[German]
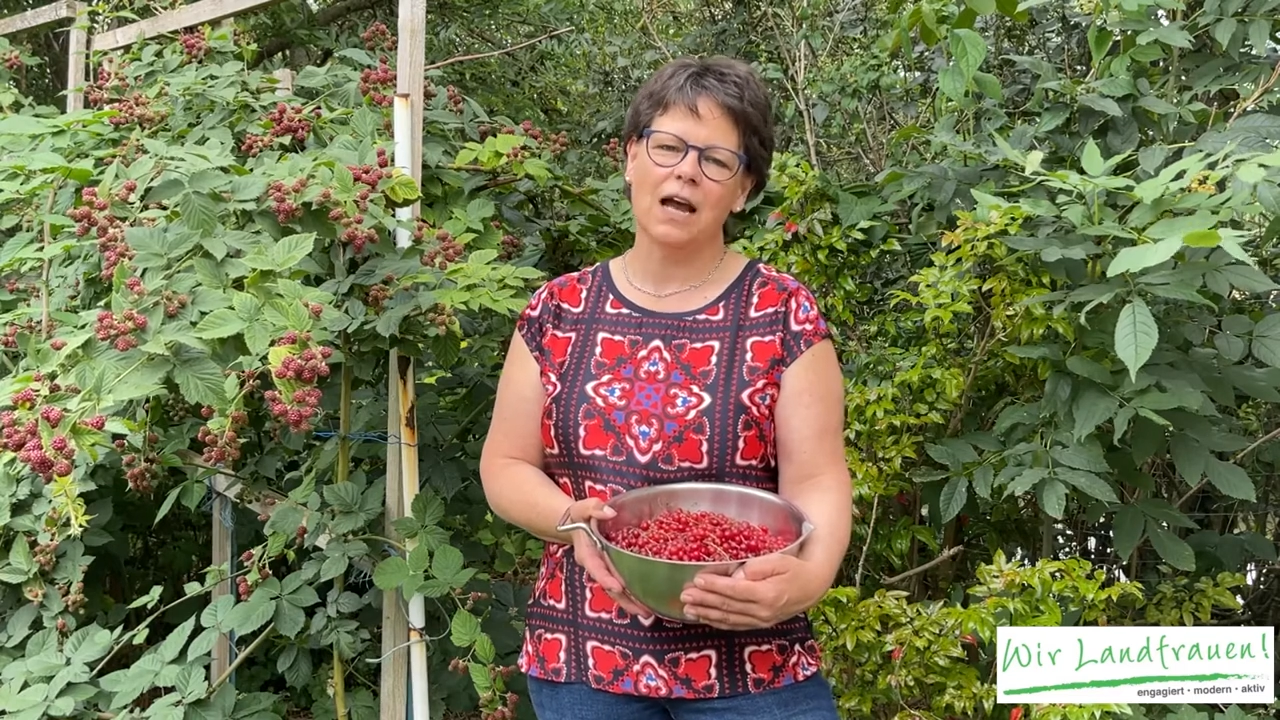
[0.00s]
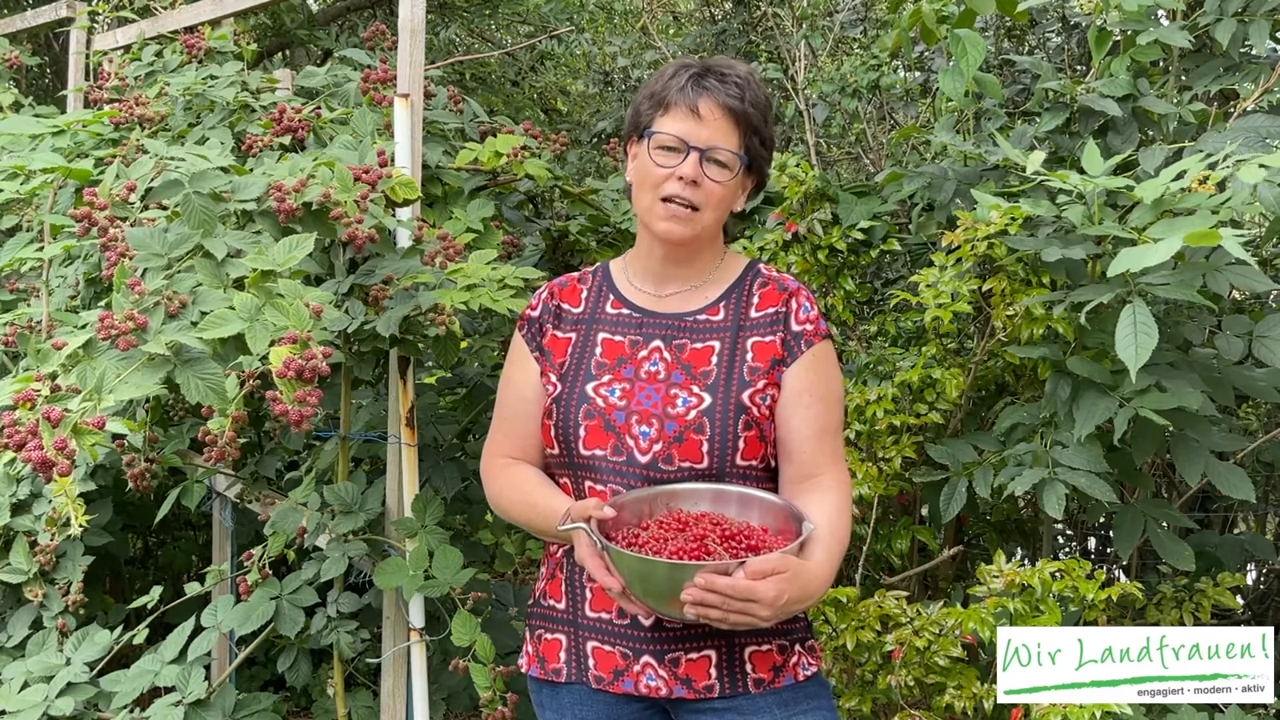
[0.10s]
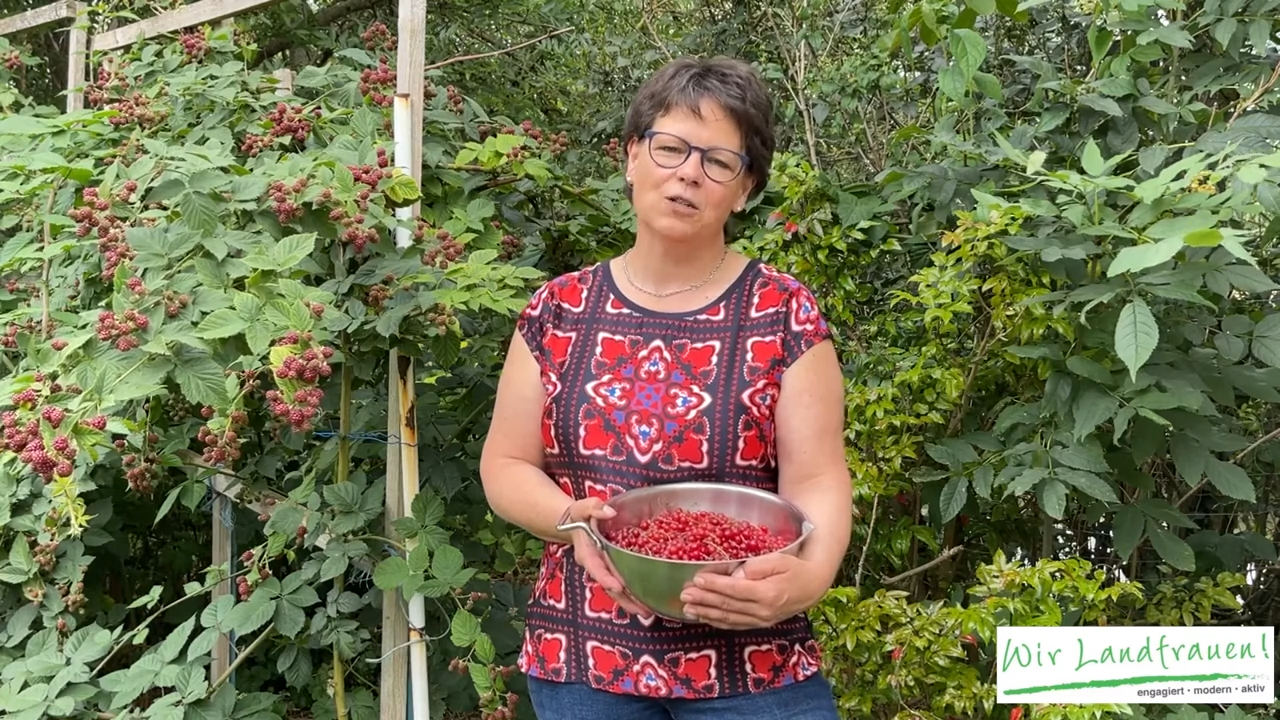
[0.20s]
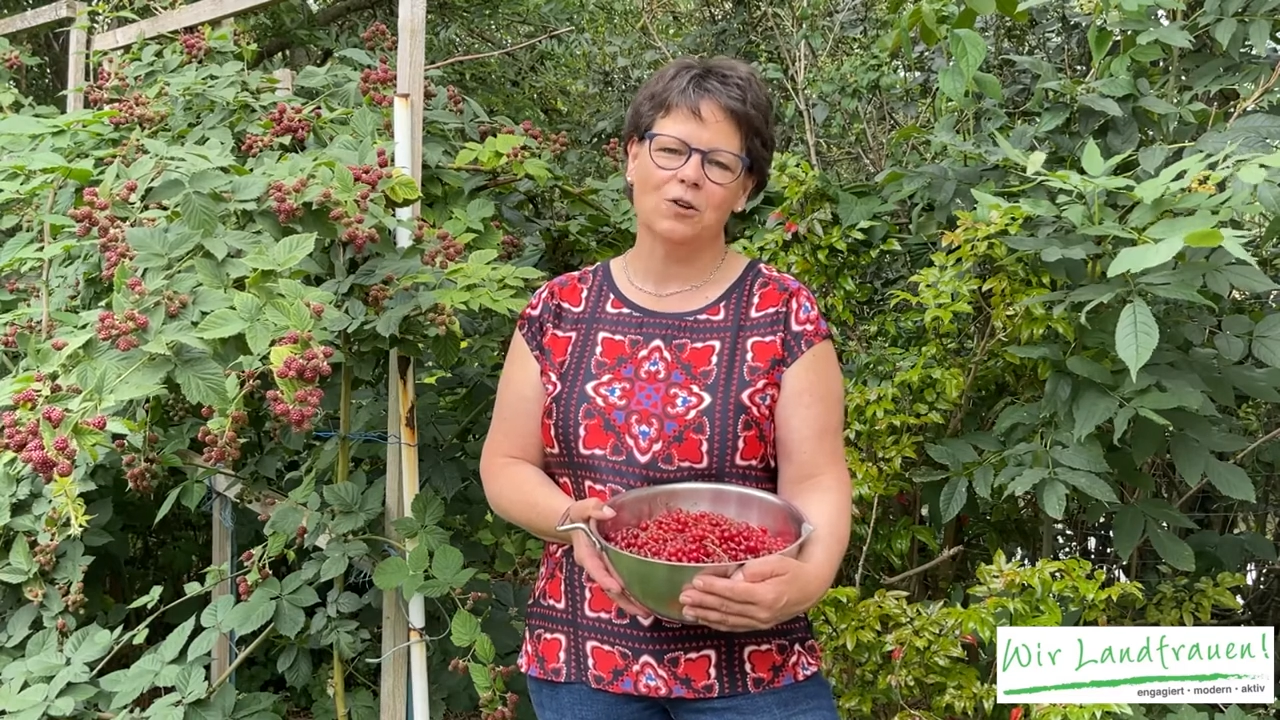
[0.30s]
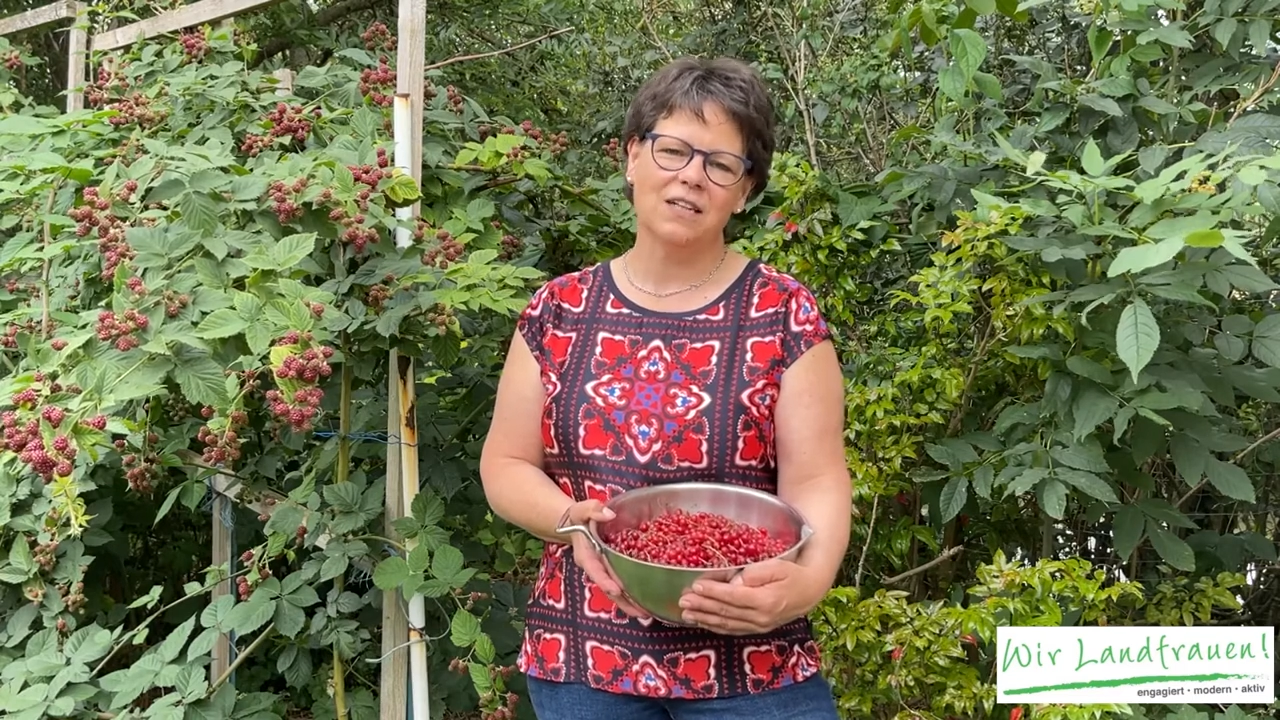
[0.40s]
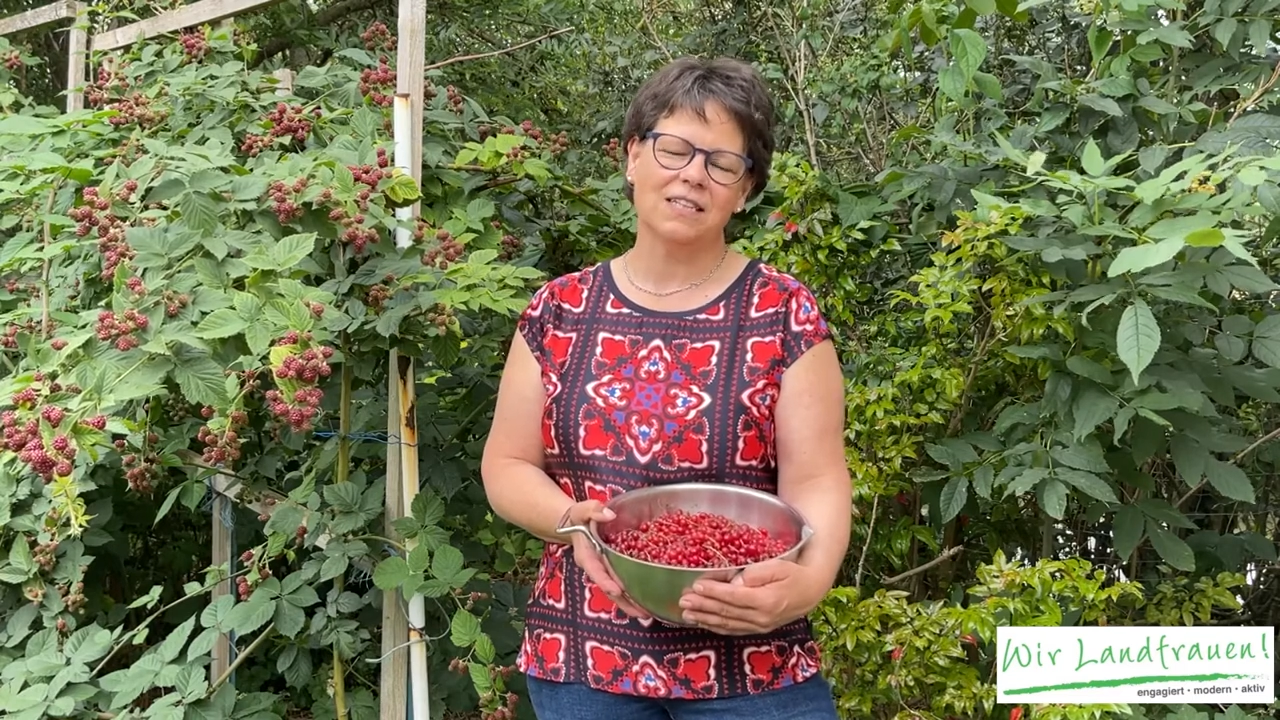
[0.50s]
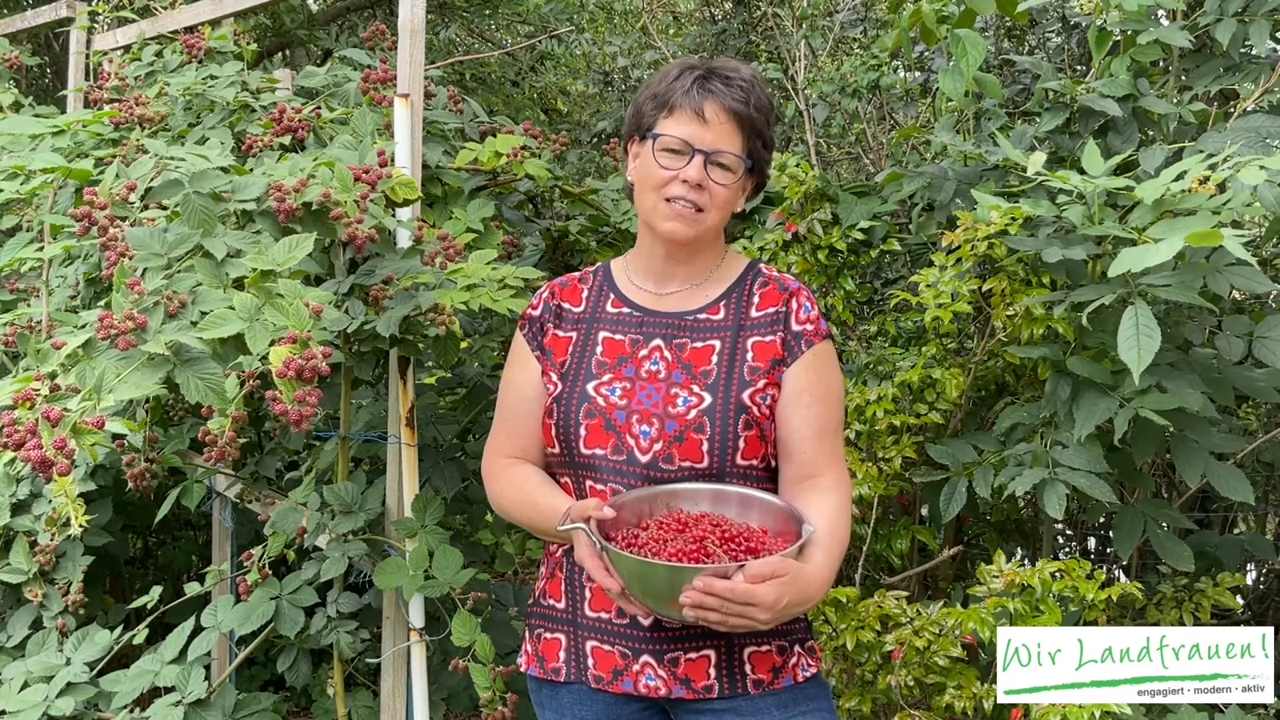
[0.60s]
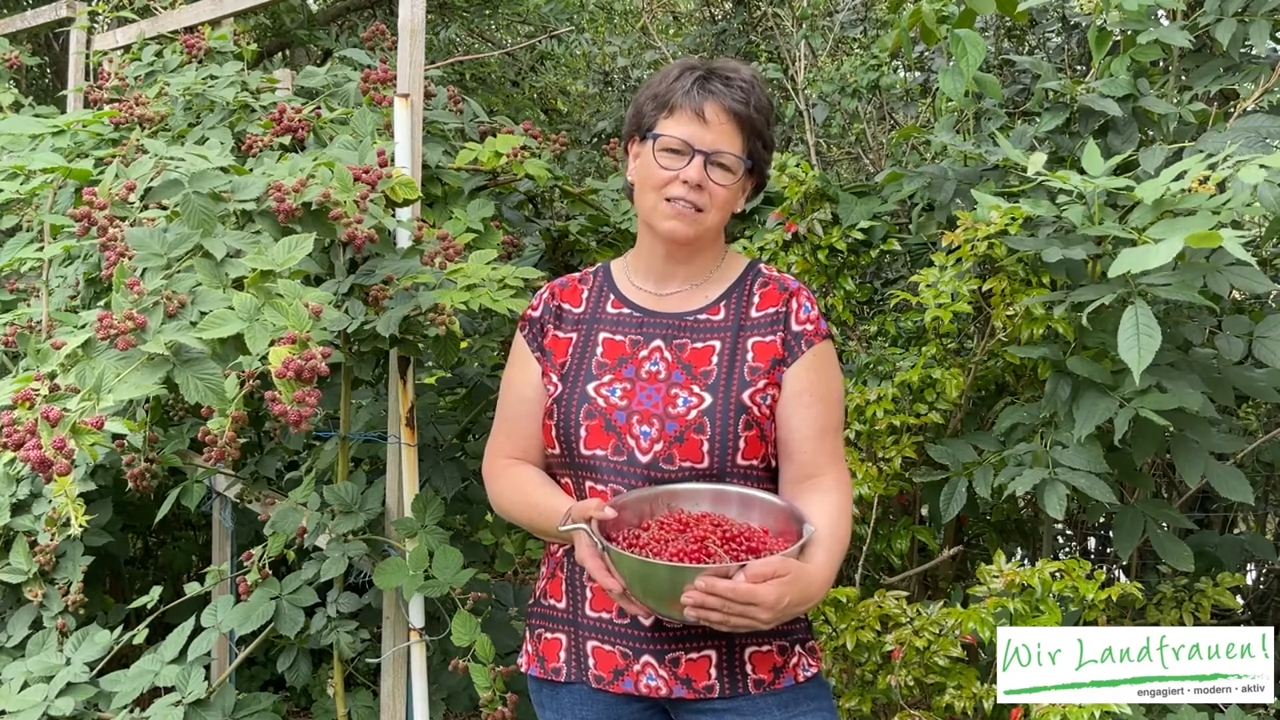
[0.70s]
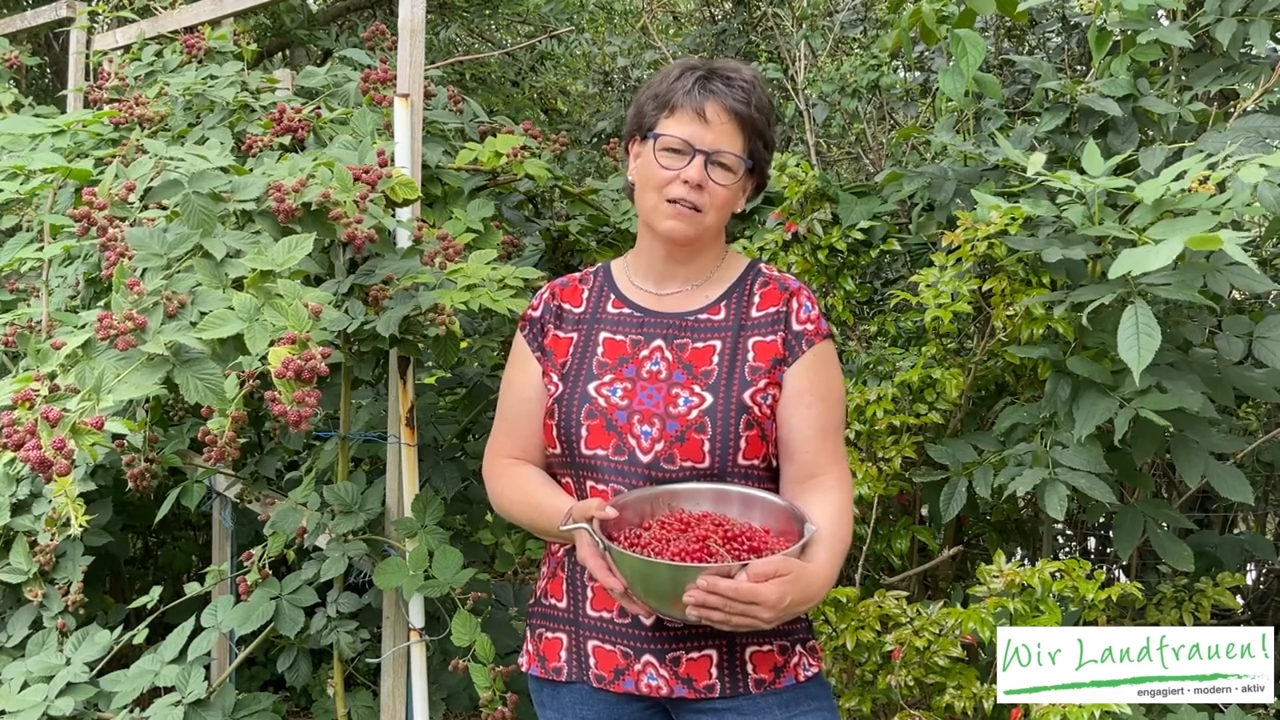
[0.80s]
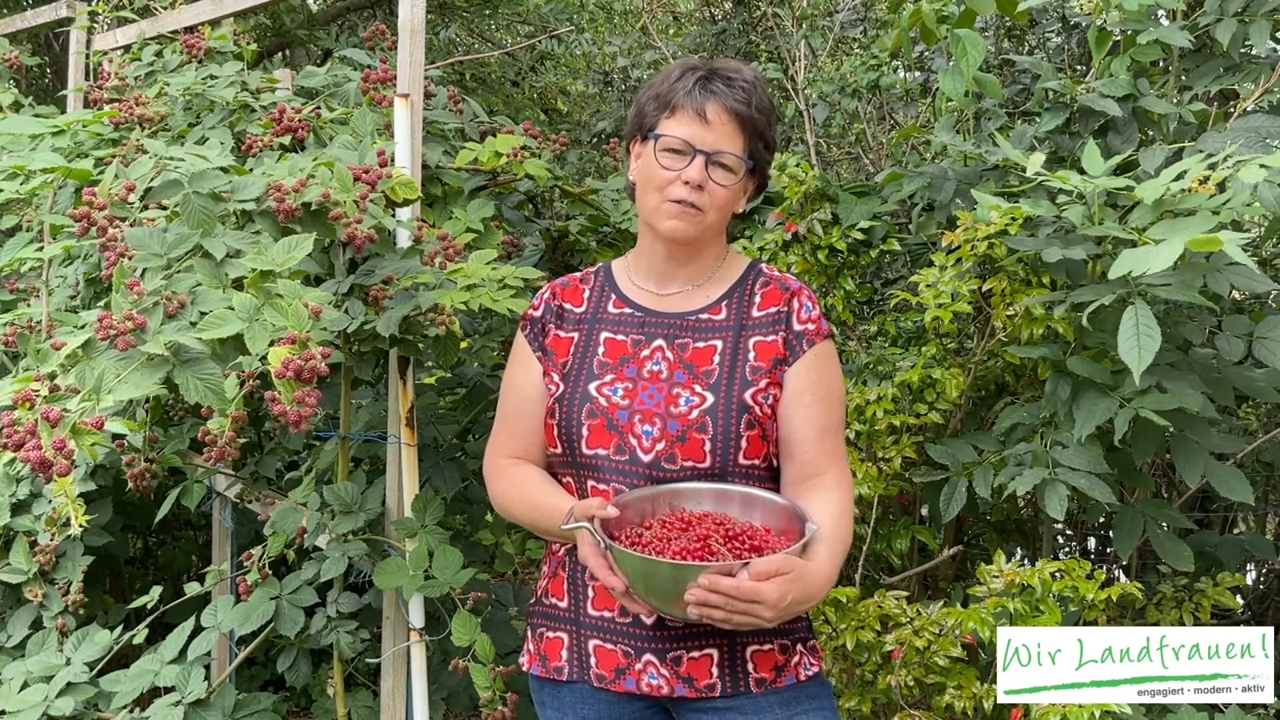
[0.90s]
ein tolles
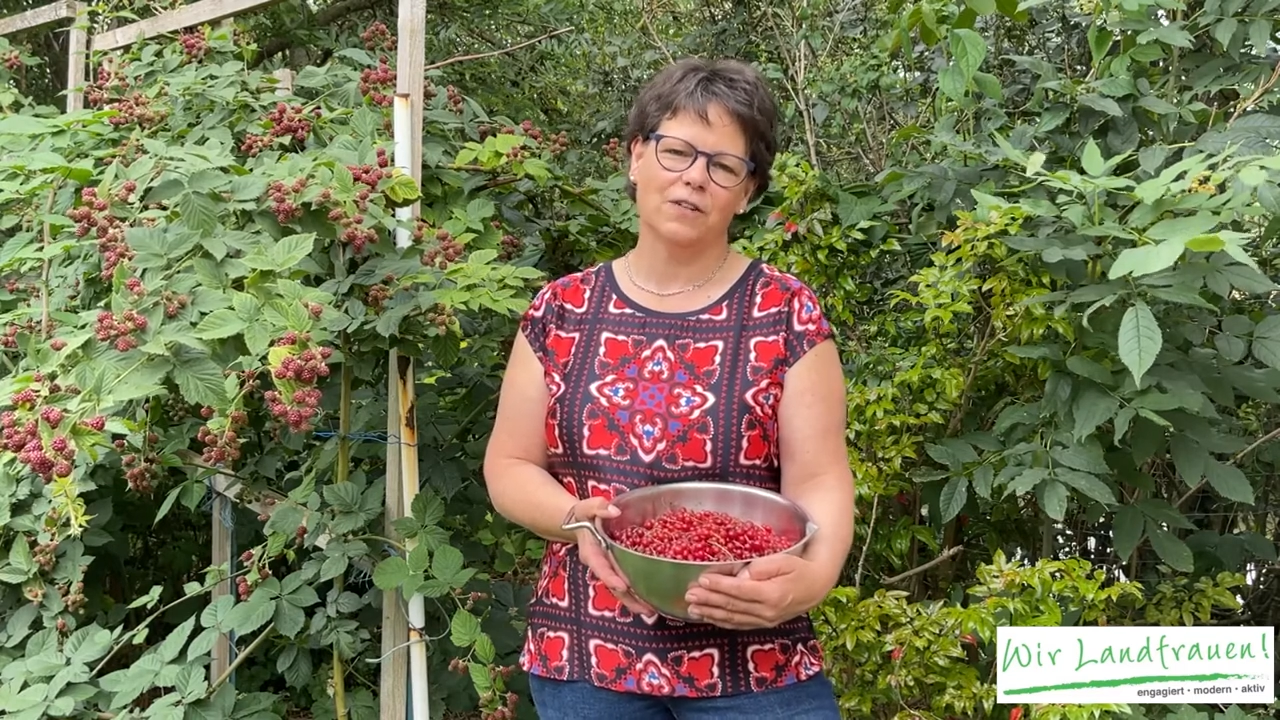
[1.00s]
Essen auf